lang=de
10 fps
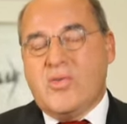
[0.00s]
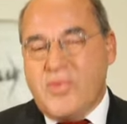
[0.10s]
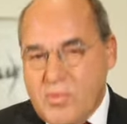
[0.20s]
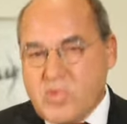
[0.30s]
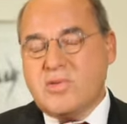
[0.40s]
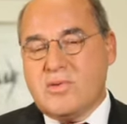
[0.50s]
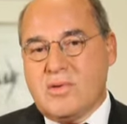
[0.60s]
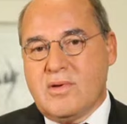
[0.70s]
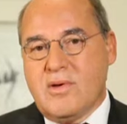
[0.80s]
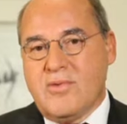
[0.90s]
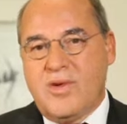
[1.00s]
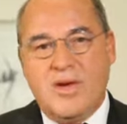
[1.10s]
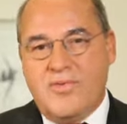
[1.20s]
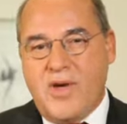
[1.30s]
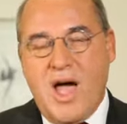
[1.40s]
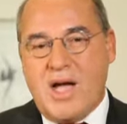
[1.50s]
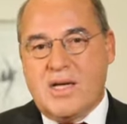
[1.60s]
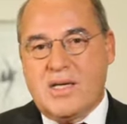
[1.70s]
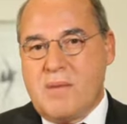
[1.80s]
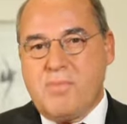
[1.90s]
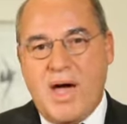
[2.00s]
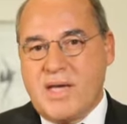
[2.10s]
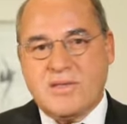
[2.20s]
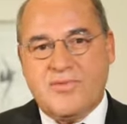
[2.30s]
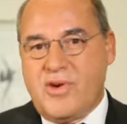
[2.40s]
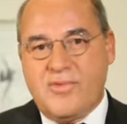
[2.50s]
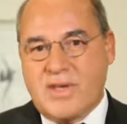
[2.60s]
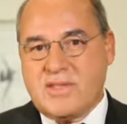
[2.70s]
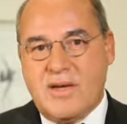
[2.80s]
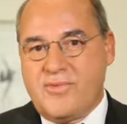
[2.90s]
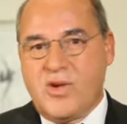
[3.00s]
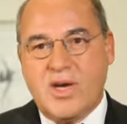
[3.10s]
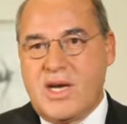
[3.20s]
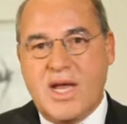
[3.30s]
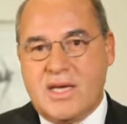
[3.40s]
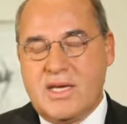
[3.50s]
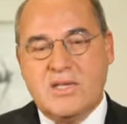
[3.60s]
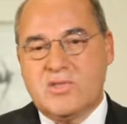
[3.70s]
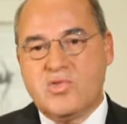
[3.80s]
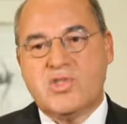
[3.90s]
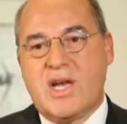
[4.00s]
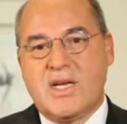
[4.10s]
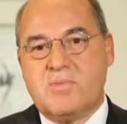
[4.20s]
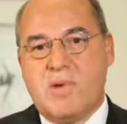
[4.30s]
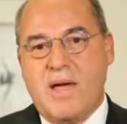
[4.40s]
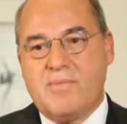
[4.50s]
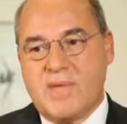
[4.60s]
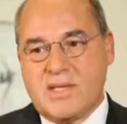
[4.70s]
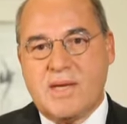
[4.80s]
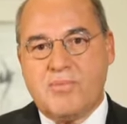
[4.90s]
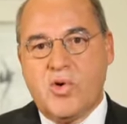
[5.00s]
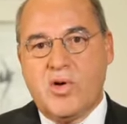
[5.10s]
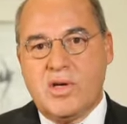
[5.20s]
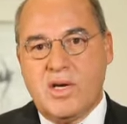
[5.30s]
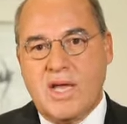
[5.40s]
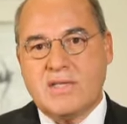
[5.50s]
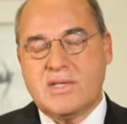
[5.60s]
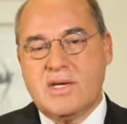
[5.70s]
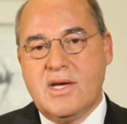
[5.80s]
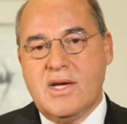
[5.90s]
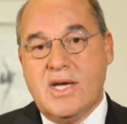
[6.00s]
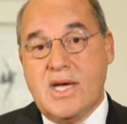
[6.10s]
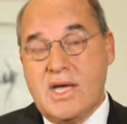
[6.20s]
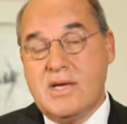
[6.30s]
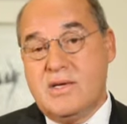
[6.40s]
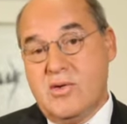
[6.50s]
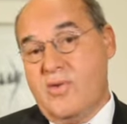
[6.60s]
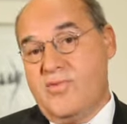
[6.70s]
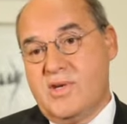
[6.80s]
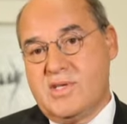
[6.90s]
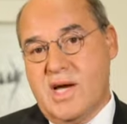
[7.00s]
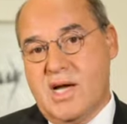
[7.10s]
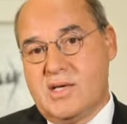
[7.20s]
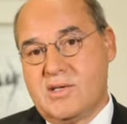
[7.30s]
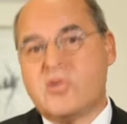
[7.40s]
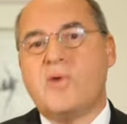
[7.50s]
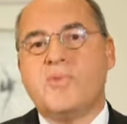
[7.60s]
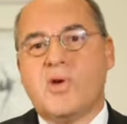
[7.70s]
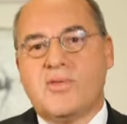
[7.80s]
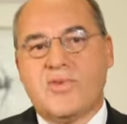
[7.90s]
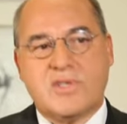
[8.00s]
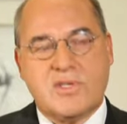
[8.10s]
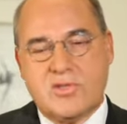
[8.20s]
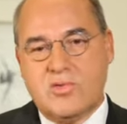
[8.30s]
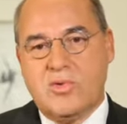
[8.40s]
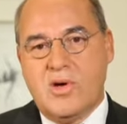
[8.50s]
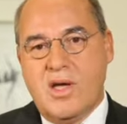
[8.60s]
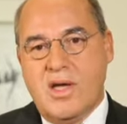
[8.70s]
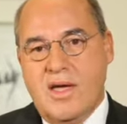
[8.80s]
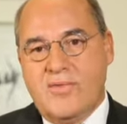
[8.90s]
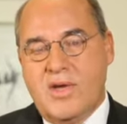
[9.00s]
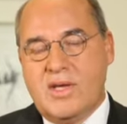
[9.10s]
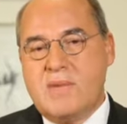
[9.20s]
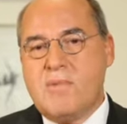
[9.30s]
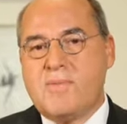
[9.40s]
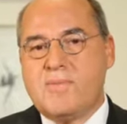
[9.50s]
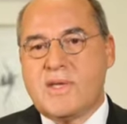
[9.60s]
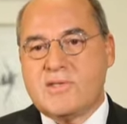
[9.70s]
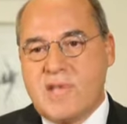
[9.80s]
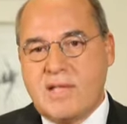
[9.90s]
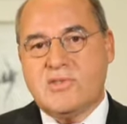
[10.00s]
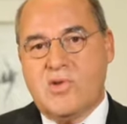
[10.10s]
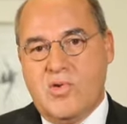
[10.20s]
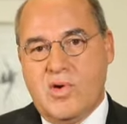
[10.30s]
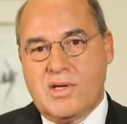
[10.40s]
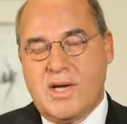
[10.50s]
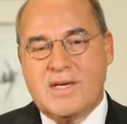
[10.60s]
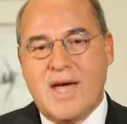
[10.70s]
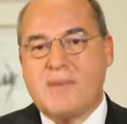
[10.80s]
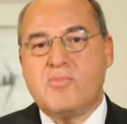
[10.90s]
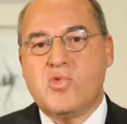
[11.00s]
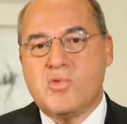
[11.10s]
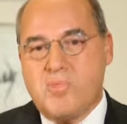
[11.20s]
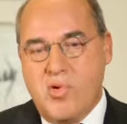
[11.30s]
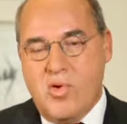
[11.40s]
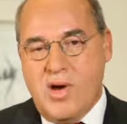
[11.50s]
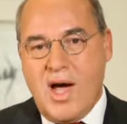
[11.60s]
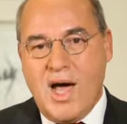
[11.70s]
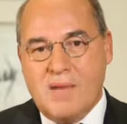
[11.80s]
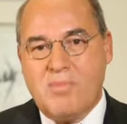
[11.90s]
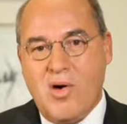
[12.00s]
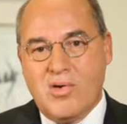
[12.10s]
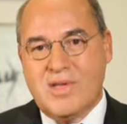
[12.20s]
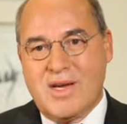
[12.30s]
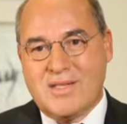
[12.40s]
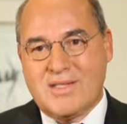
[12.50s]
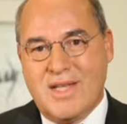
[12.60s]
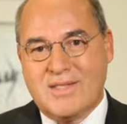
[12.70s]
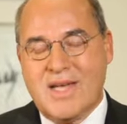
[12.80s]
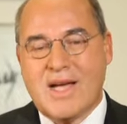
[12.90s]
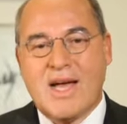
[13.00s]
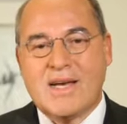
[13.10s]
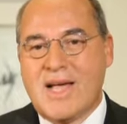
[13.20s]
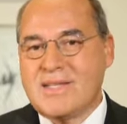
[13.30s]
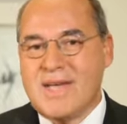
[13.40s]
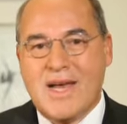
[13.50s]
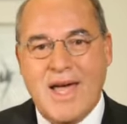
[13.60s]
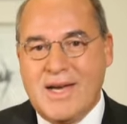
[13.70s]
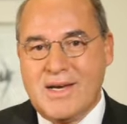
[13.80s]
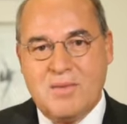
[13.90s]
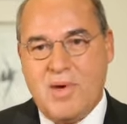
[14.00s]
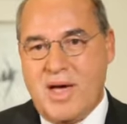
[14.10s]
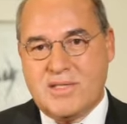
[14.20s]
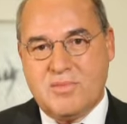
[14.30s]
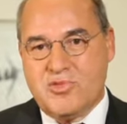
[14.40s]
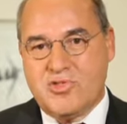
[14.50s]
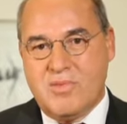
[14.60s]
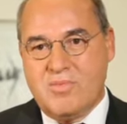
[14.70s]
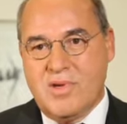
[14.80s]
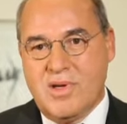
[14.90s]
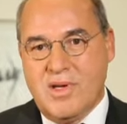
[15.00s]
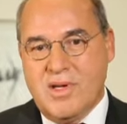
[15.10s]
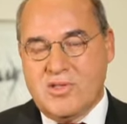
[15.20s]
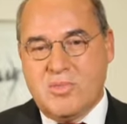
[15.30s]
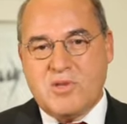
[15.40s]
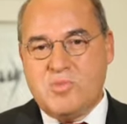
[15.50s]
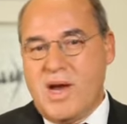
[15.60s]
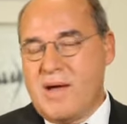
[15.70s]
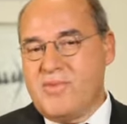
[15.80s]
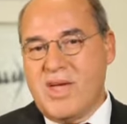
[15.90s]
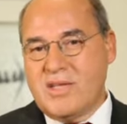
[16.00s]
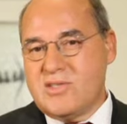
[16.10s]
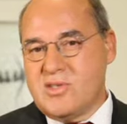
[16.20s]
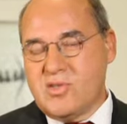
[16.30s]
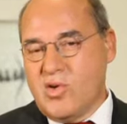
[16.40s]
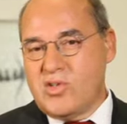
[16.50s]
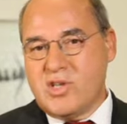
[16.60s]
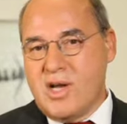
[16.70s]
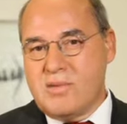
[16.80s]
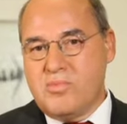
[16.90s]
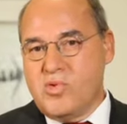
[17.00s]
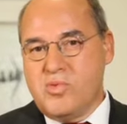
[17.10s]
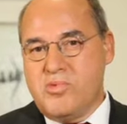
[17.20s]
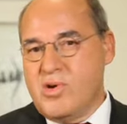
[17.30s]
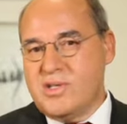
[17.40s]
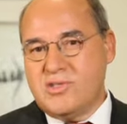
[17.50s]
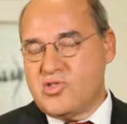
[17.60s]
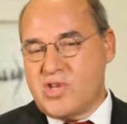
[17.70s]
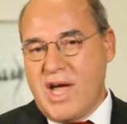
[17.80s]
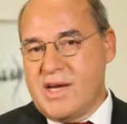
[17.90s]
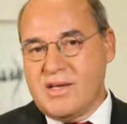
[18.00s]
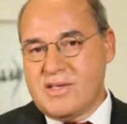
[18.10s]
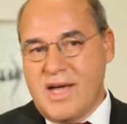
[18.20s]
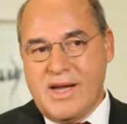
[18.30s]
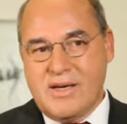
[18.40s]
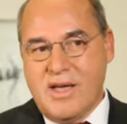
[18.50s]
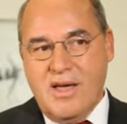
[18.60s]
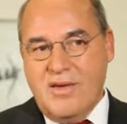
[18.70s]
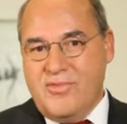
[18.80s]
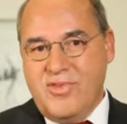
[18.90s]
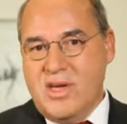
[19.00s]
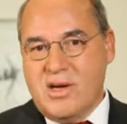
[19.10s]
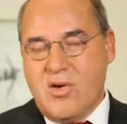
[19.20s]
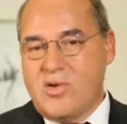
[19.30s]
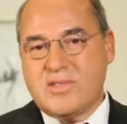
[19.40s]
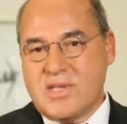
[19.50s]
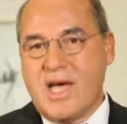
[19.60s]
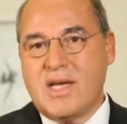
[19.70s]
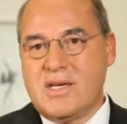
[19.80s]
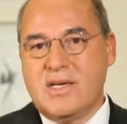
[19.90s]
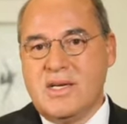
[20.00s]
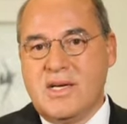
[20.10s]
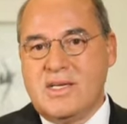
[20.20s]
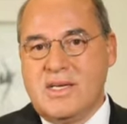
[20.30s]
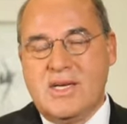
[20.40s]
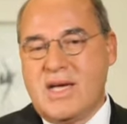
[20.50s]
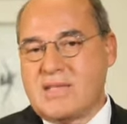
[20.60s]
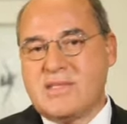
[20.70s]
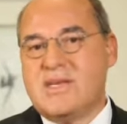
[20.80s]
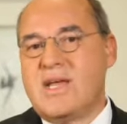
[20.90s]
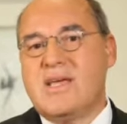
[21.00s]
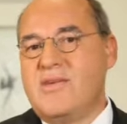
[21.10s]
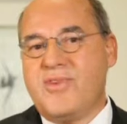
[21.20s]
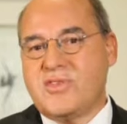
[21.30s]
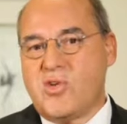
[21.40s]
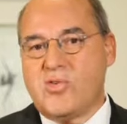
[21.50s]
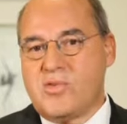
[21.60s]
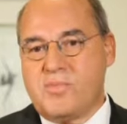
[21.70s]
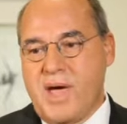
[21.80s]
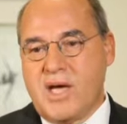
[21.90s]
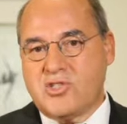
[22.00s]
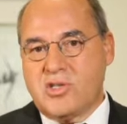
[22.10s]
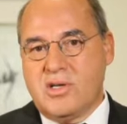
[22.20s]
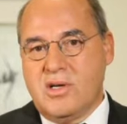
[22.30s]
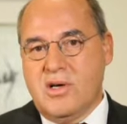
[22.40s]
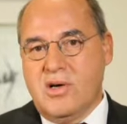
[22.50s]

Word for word: Und wir müssen für die Frage der Preise von Wasser, von Energie zuständig bleiben. Deshalb gehören die Netze in die öffentliche Hand. Es kommt noch etwas hinzu. Wenn jemandem das Netz gehört, hat er ein Monopol. Alle brauchen ja das Netz. Er kann ganz alleine die Preise bestimmen. Zum Beispiel haben wir jetzt in Deutschland monopolistisch eingeteilt vier Konzerne, die die ganze Energieversorgung beherrschen.